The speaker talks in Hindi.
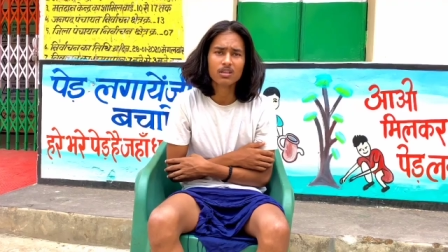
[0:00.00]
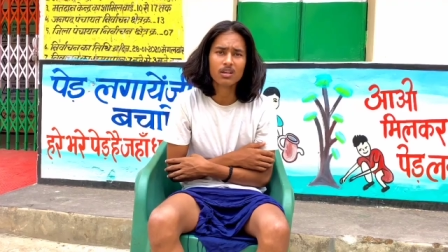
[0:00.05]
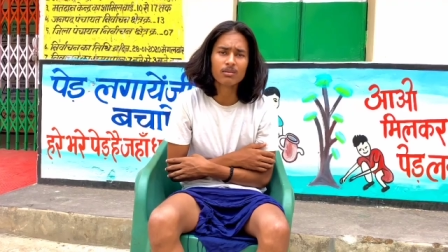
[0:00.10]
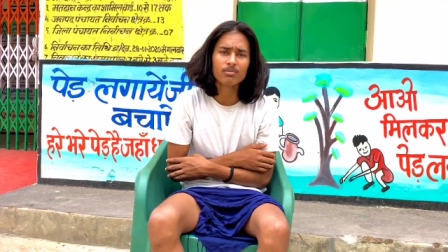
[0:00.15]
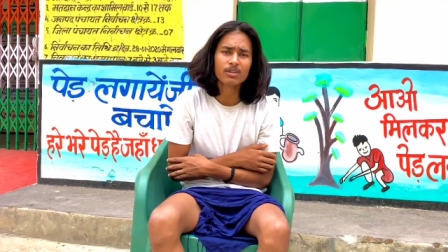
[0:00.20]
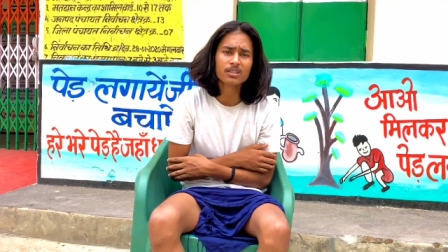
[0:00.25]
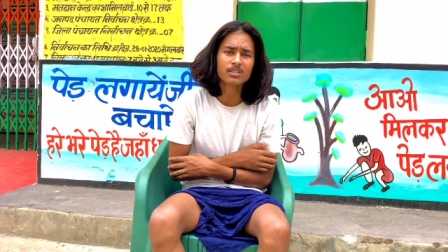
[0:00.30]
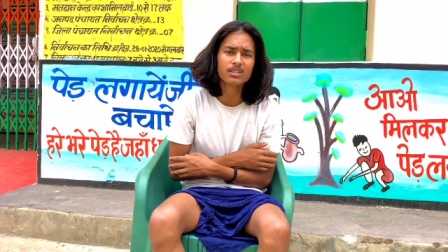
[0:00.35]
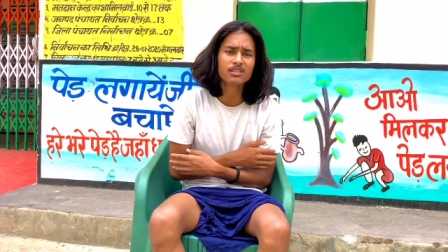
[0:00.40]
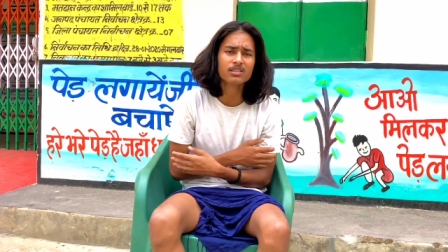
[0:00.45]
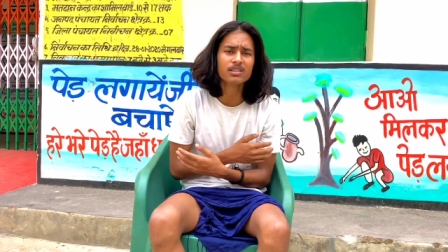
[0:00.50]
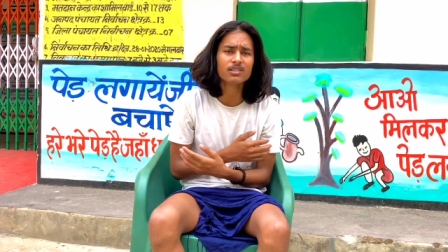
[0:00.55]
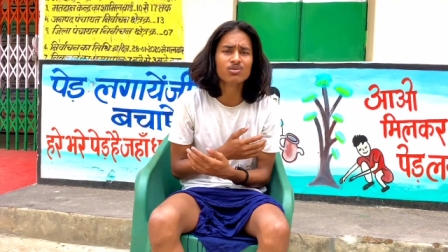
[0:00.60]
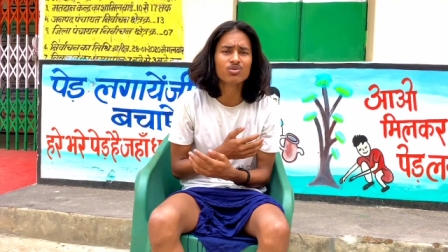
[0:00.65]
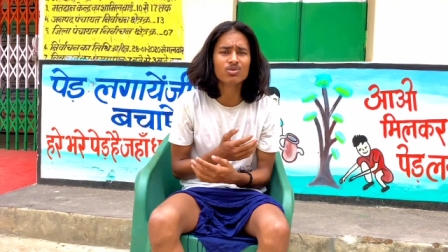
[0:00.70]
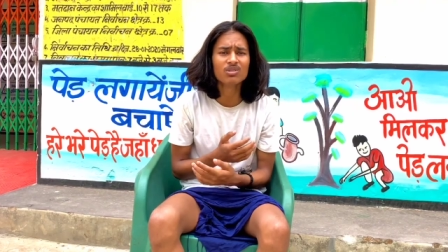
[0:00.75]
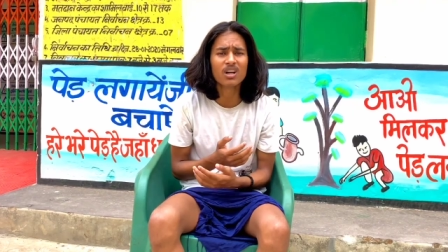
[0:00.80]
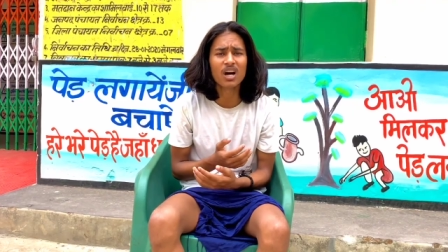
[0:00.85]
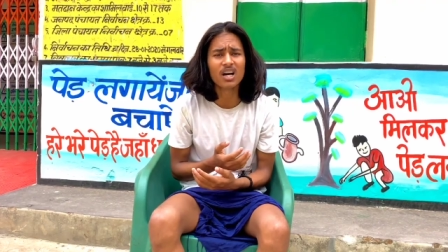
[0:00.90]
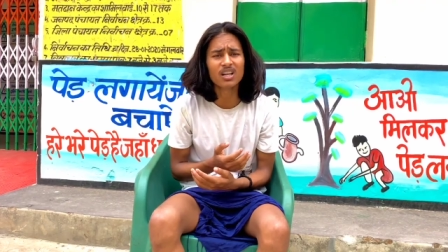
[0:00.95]
सर बस इससे
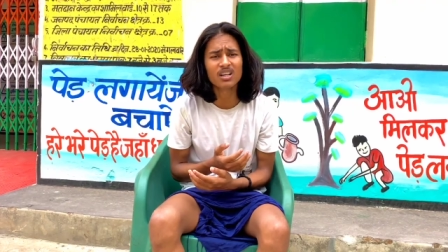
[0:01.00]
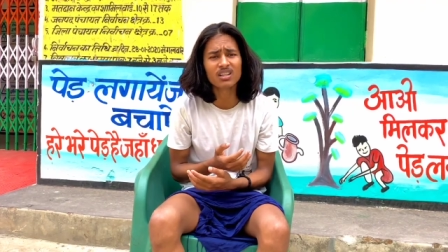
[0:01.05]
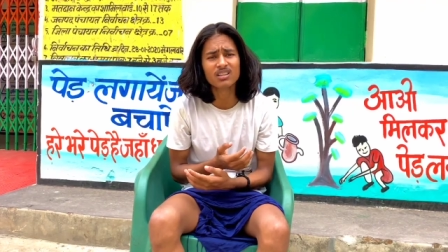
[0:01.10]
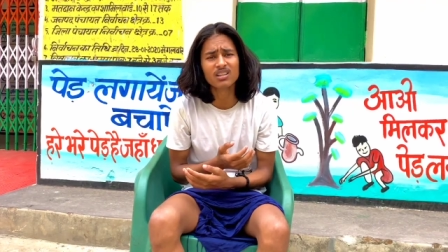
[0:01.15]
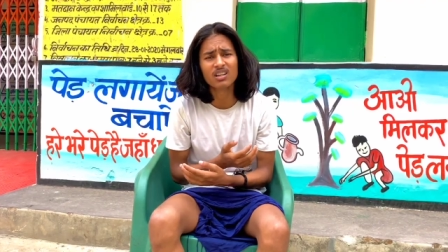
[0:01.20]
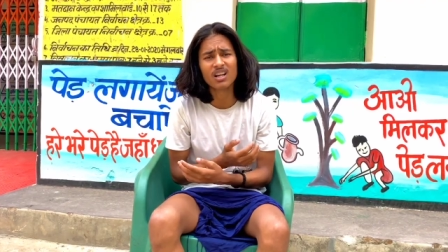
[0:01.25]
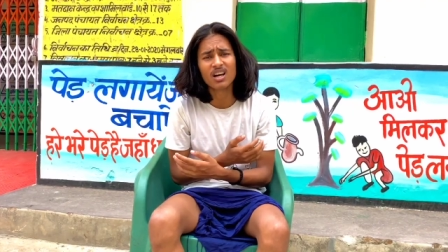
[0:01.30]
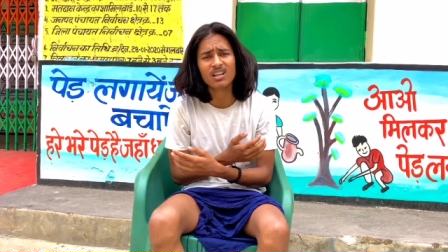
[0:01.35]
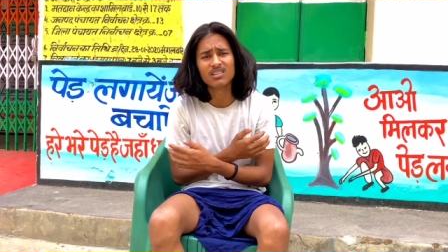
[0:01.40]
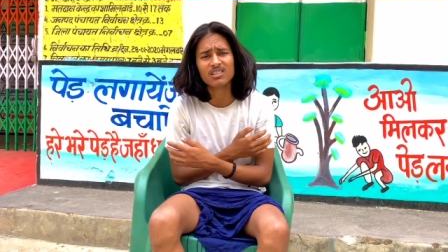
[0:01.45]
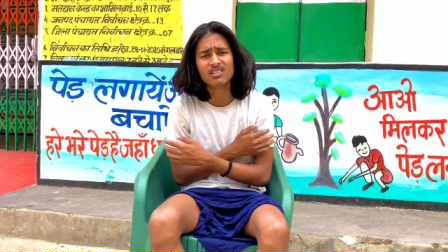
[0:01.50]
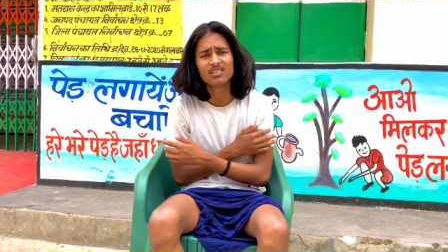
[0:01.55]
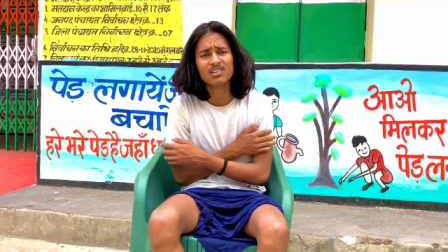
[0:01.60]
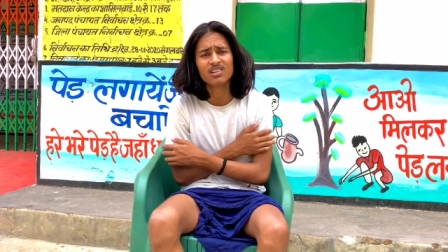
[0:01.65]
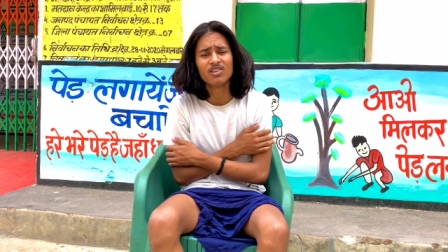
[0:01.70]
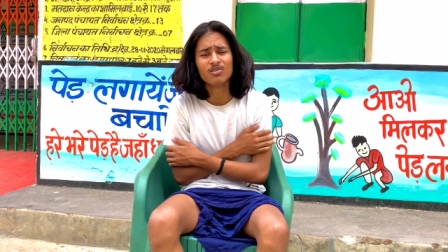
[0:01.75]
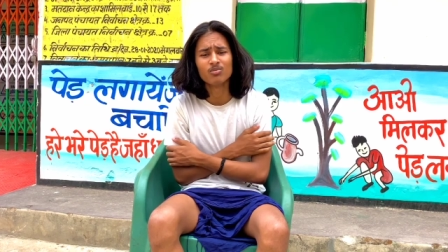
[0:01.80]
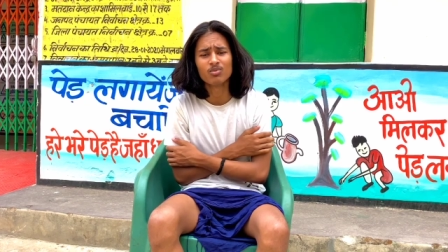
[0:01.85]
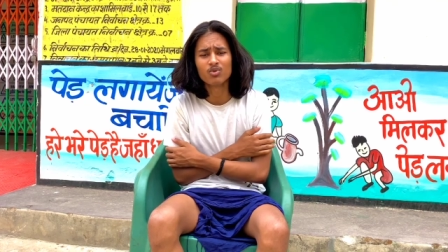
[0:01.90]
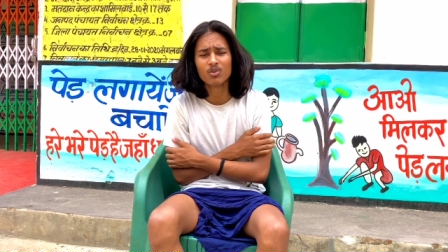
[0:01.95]
छुटकारा दिला दीजिए
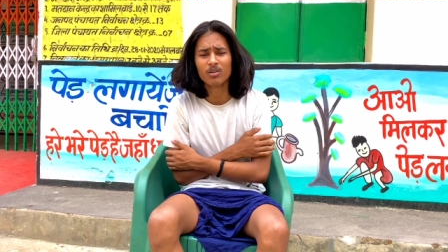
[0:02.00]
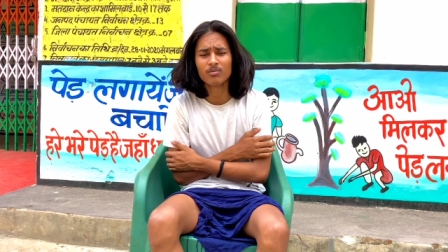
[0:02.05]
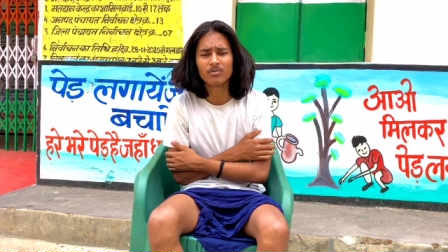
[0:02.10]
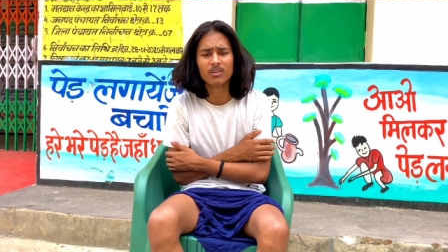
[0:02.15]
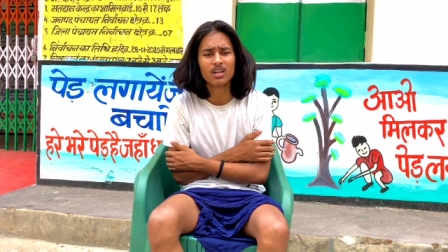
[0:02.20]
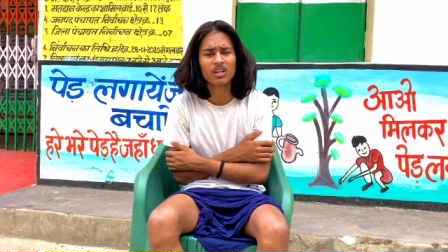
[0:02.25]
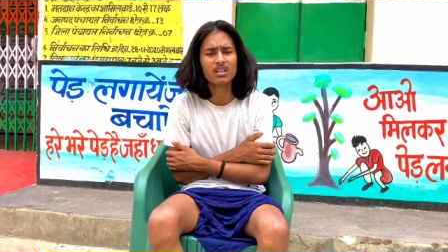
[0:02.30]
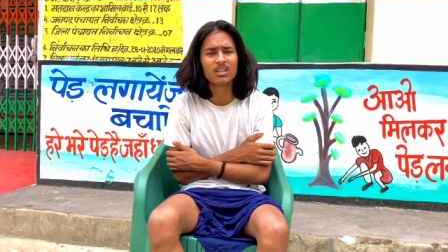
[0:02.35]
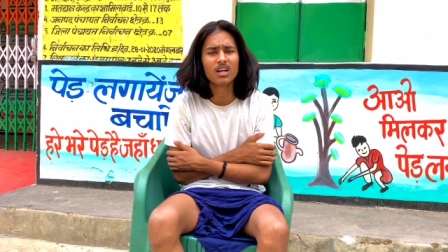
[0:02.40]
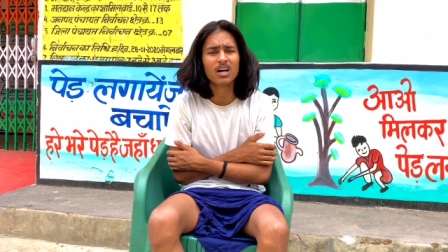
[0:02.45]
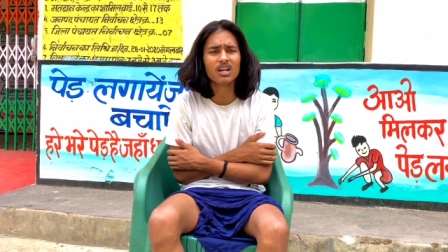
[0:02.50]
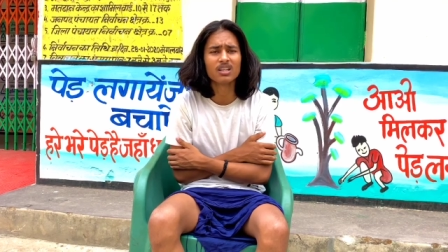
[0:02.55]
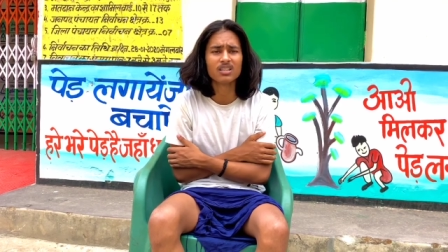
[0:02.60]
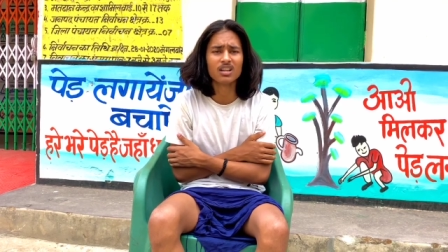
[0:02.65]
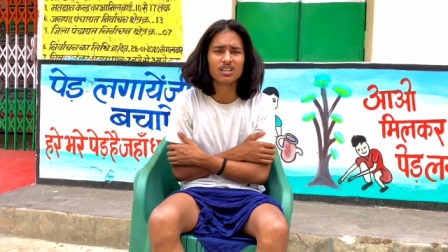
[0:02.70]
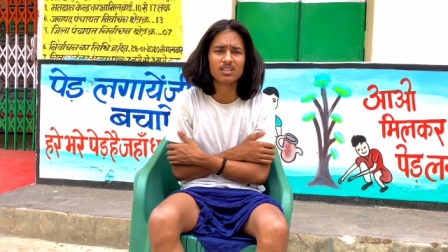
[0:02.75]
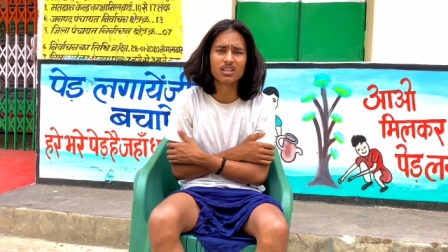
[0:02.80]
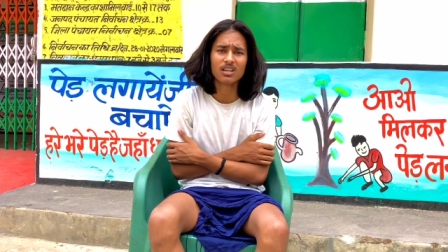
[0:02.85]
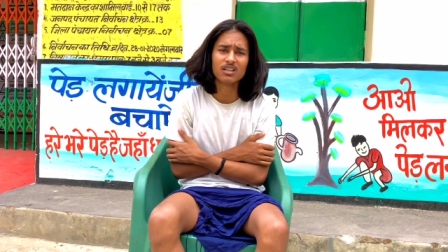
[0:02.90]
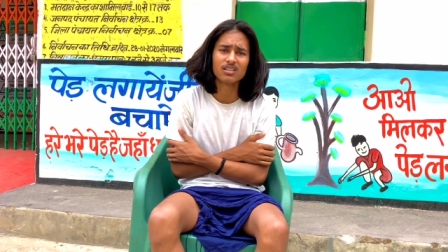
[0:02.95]
हमको अब नहीं रहा
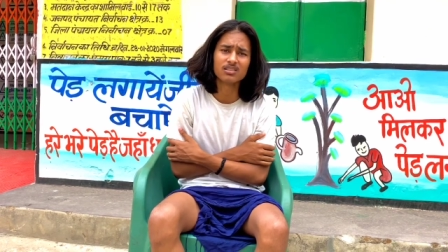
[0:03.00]
जाता